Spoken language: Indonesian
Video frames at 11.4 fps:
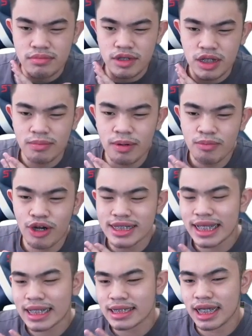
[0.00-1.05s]
membuat
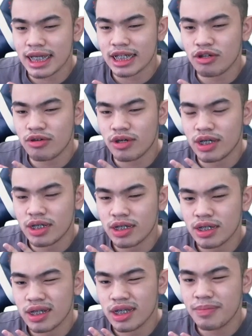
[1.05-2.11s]
tasnya atau
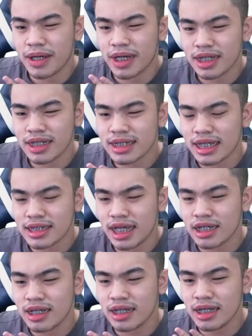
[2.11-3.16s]
ibaratnya tas yang
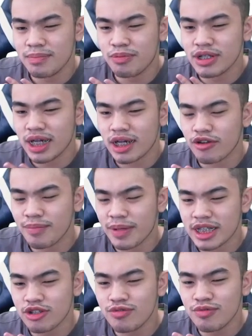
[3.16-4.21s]
dipunya
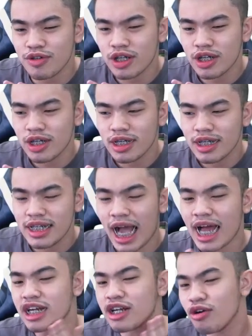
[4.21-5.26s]
crewmate itu
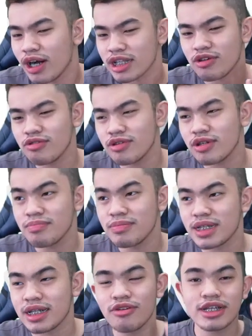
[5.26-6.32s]
diando atau
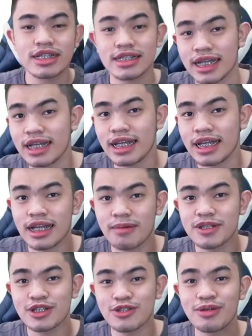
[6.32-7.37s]
misalnya udah selesai nih
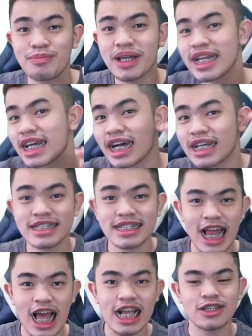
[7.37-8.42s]
habis itu dibikin gak selesai
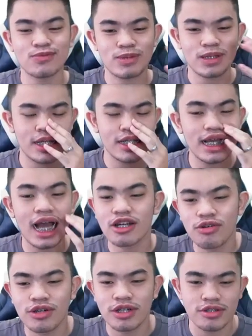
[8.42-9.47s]
lagi temen ya di
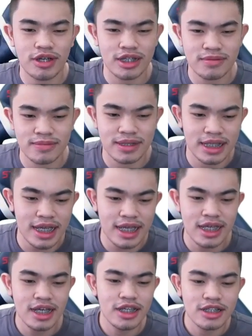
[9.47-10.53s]
ando gitulah temen ya
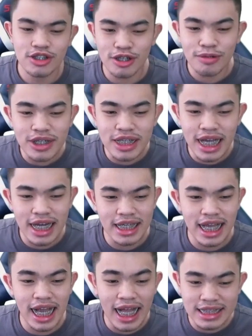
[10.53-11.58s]
terus kemudian
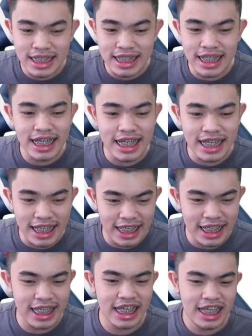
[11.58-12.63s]
yang hunter
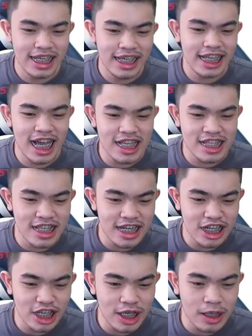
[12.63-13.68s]
ini ini hunter
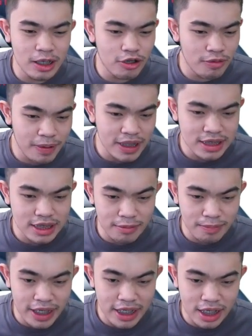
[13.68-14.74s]
ini kompas track
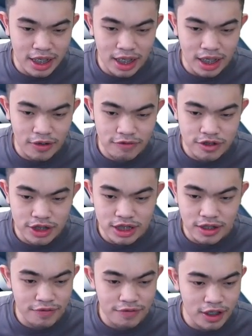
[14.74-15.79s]
player of choice
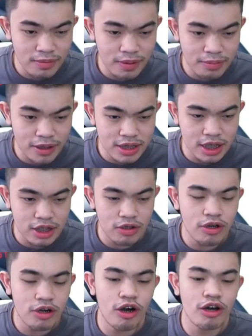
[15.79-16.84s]
every 15 second
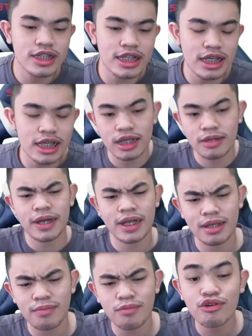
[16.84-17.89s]
oh jadi
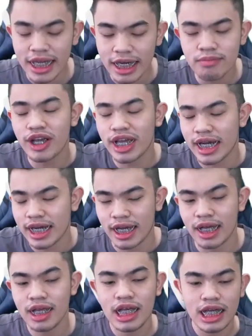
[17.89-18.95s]
ibaratnya mungkin mungkin ya
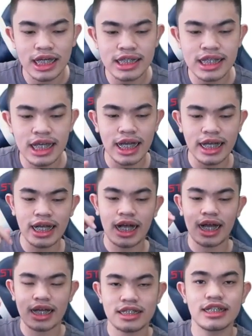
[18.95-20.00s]
ini dia
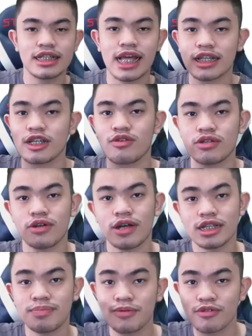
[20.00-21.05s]
kayak ngasih dart gitu atau
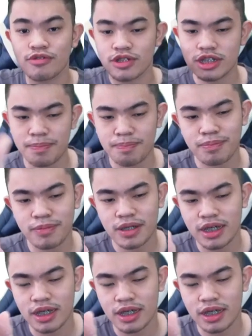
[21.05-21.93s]
ngasih peluru cep ke